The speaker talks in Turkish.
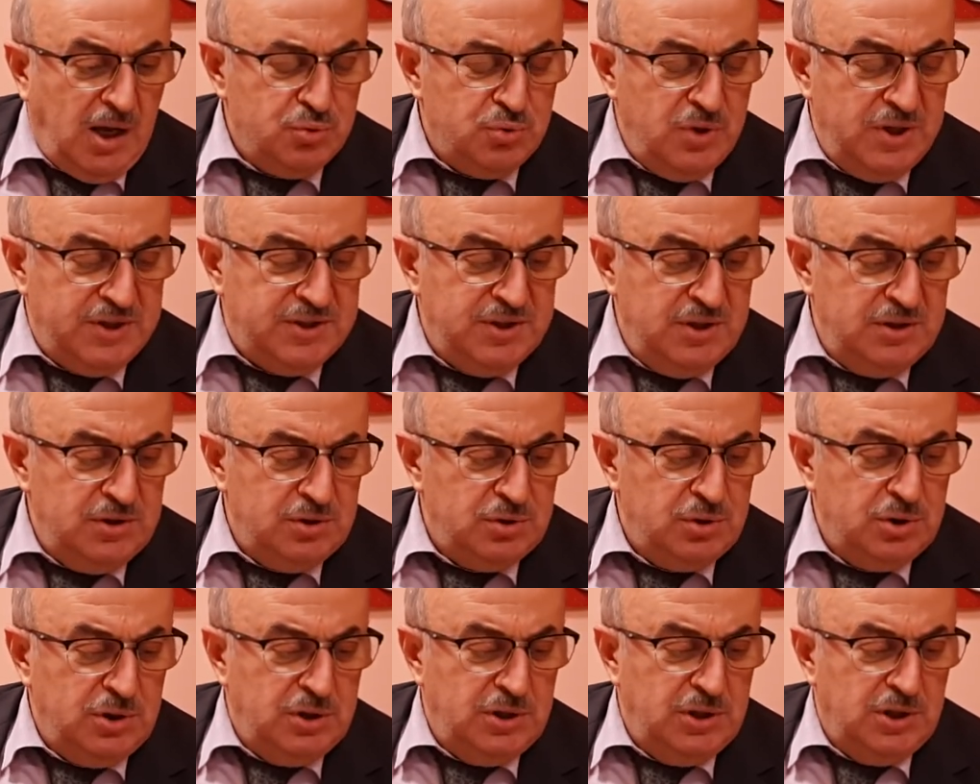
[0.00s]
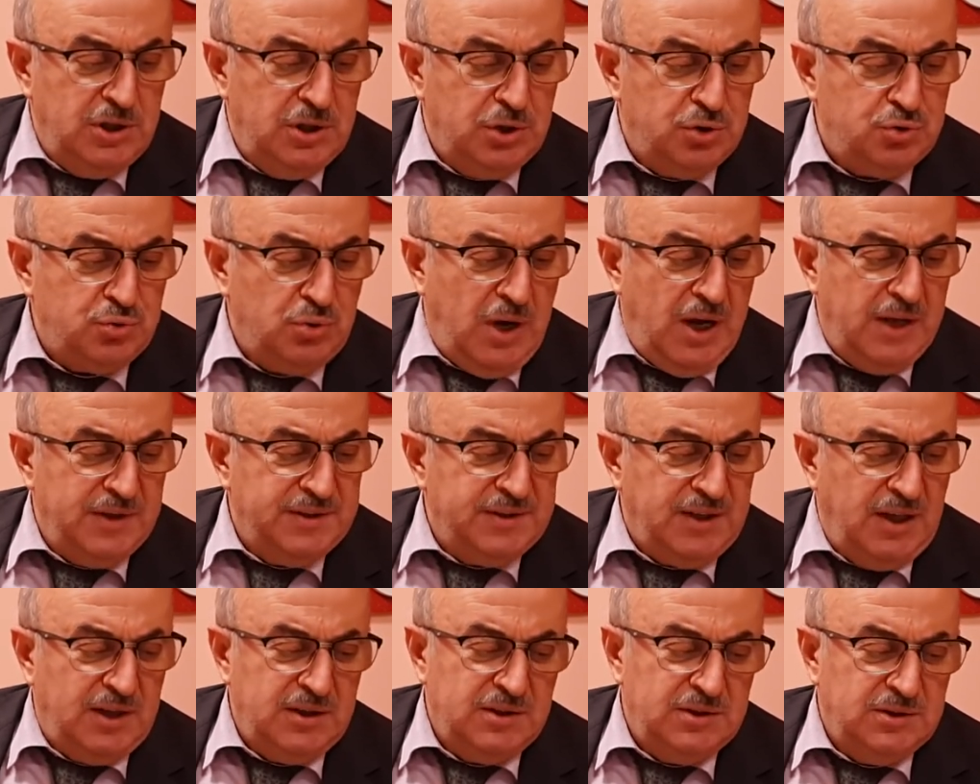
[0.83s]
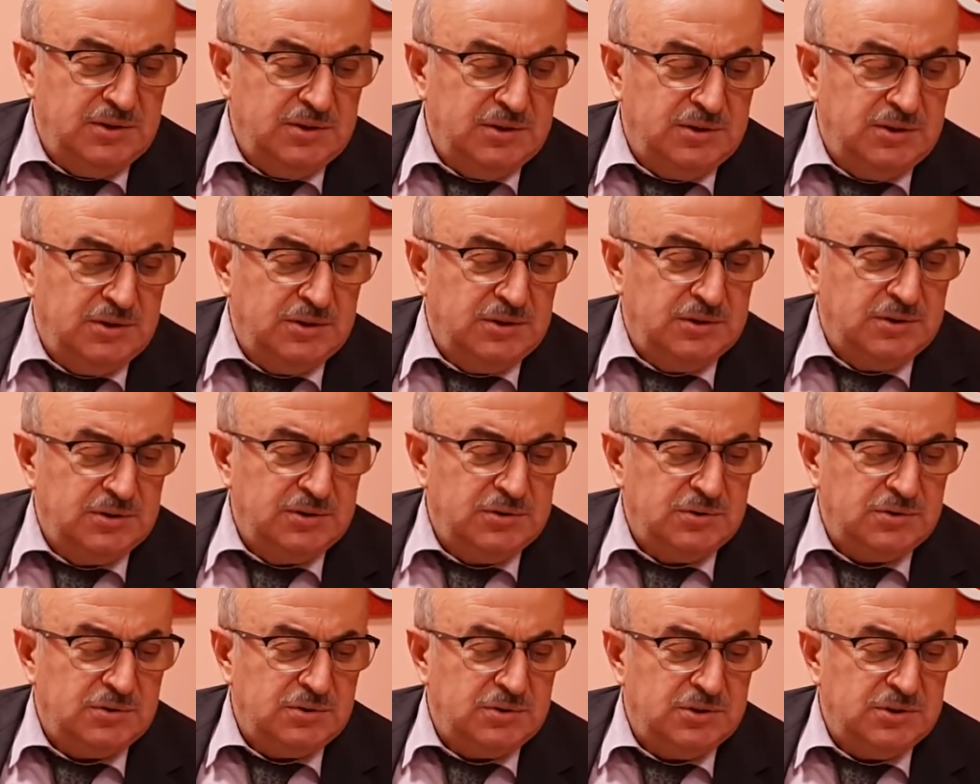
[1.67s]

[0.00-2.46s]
Asgari ücretin e, şu anda e,